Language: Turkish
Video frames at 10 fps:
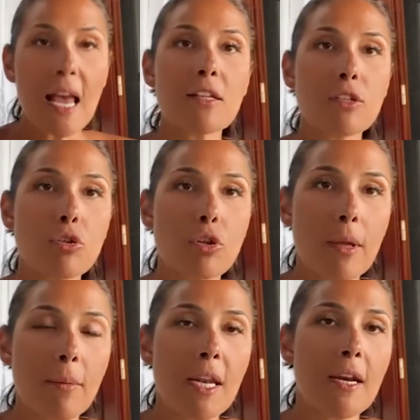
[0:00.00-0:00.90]
Celsius
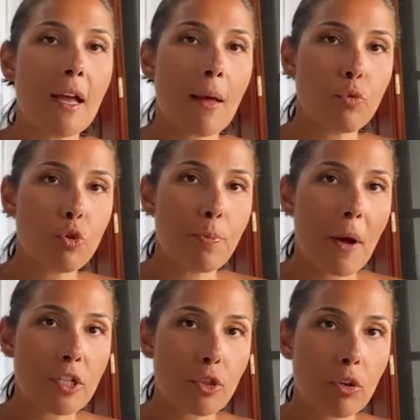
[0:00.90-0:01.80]
ödemelerini yaptı.
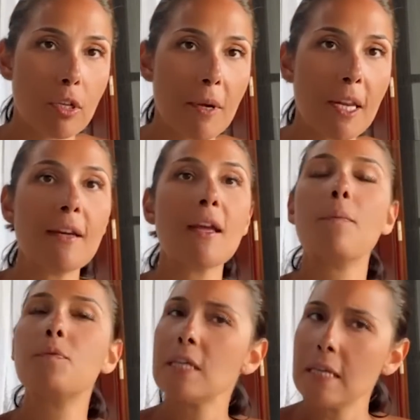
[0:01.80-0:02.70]
Üç parçada ödemelerini
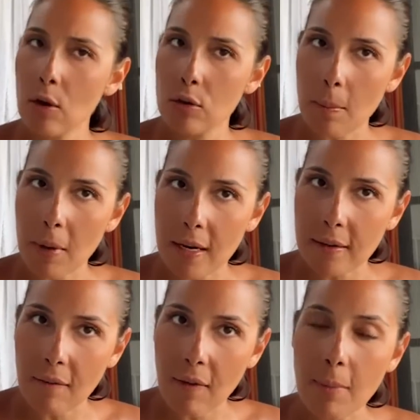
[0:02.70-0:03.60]
yaptı. Yine
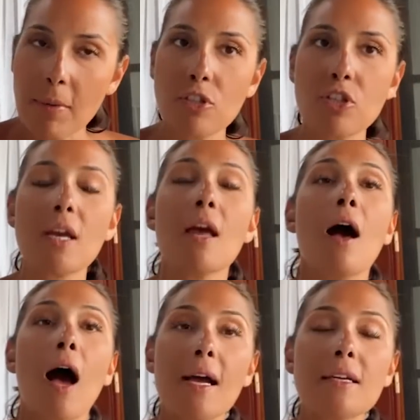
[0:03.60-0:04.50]
ödemeleri devam edecek.
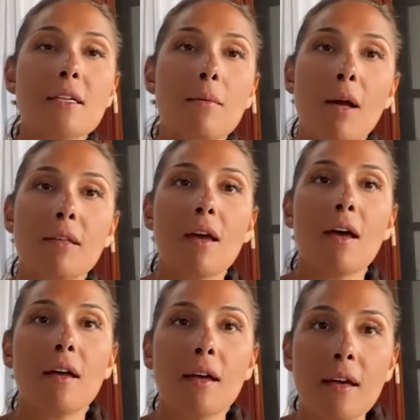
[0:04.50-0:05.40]
Aynı
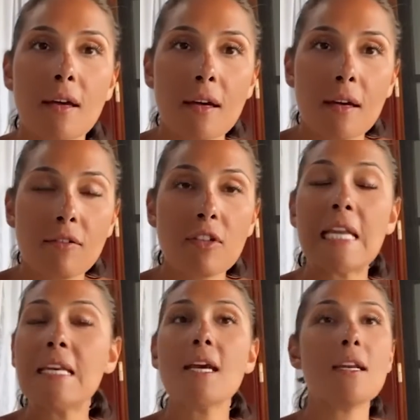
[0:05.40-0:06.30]
zamanda e,
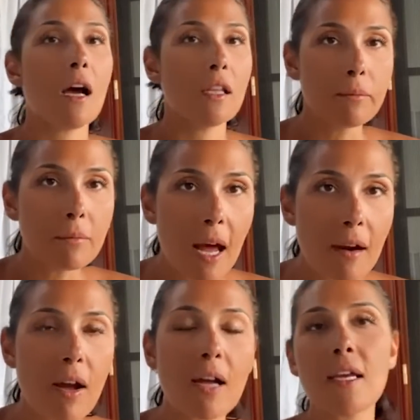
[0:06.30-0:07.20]
yeni yeni
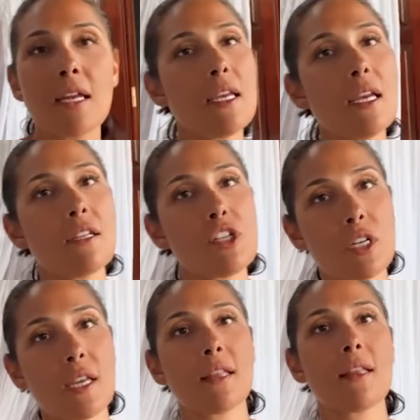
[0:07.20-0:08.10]
alımlar var. Yeni yeni
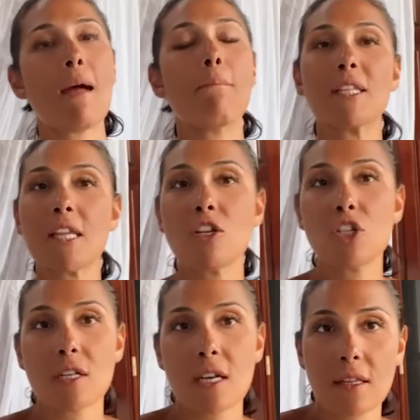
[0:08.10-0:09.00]
şirketler, batan
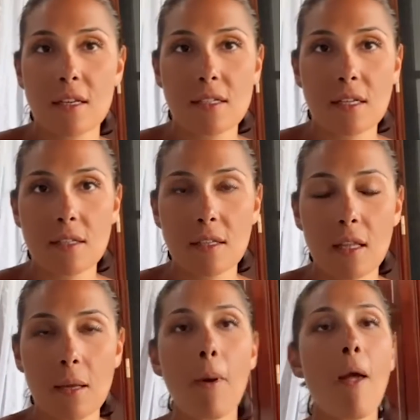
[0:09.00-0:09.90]
şirketleri satın
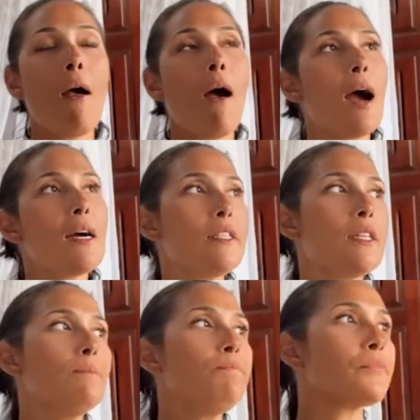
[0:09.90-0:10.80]
alıp
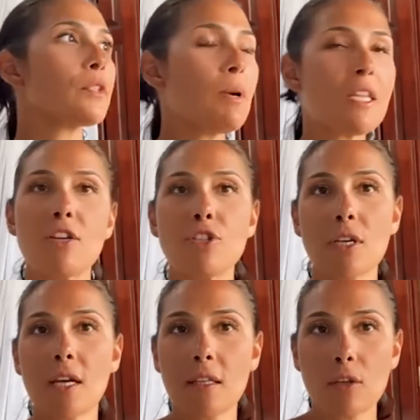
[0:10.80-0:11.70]
Aynı batan
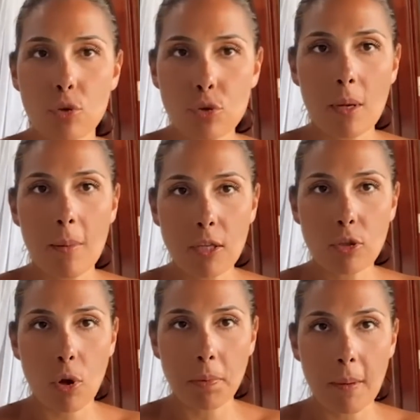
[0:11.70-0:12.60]
şirketleri kötü
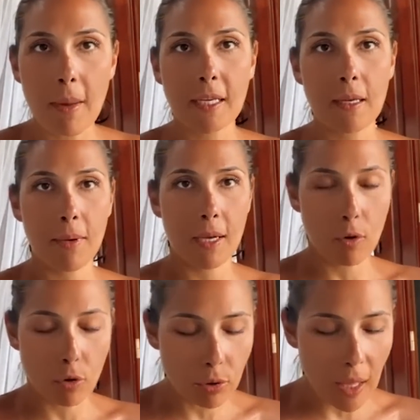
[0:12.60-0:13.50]
zamanda toplamak
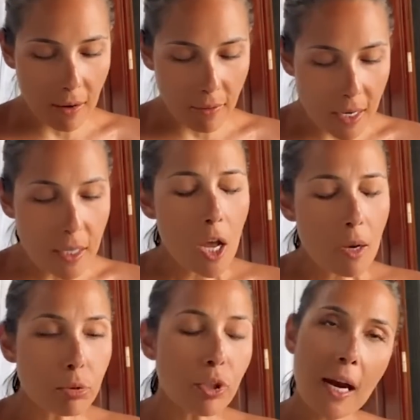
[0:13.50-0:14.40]
gibi konular var.
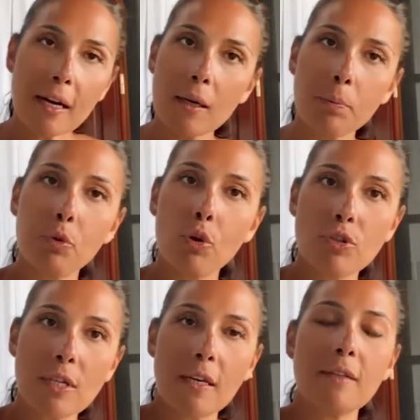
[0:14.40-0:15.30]
Bunlar kripto
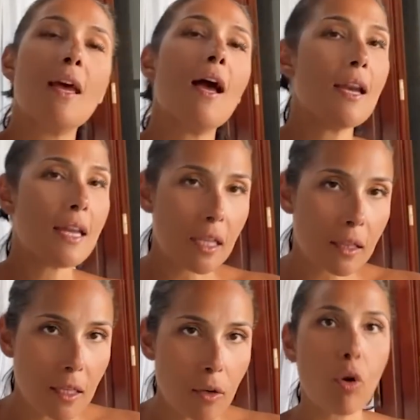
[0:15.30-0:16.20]
özelinde
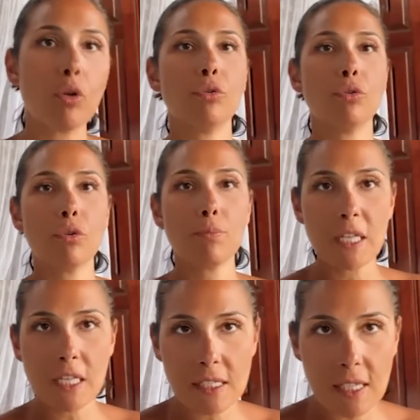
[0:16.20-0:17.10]
hareketlilik olduğunu
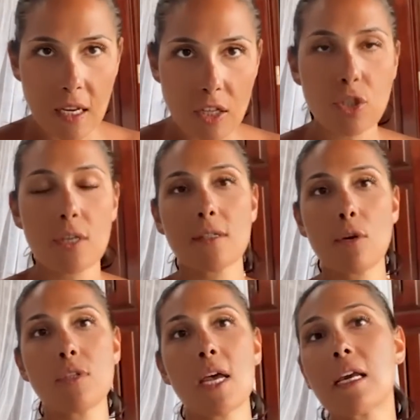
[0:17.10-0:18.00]
1-2 sene
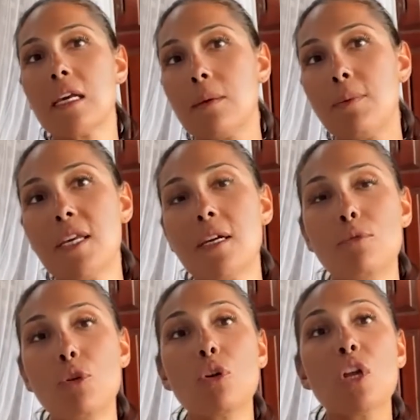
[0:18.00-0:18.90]
içerisinde özellikle
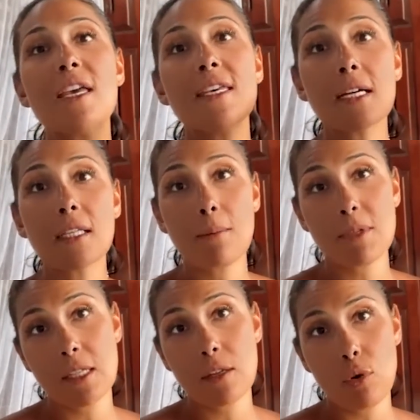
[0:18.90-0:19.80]
2024
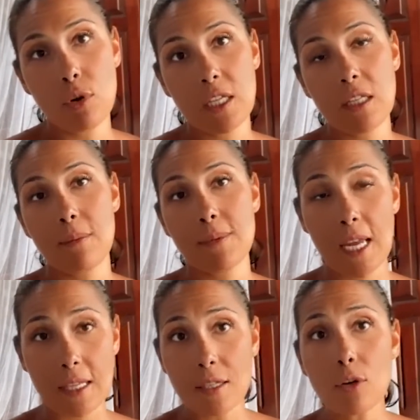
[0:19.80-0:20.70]
yarılamasına doğru
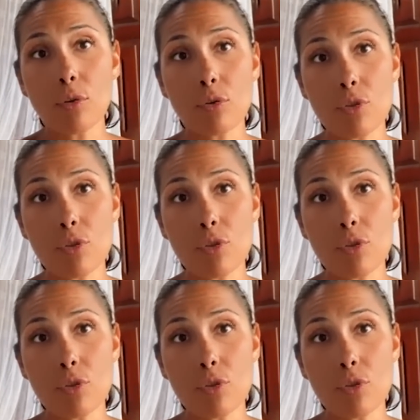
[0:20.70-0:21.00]
gittiğimizde etkili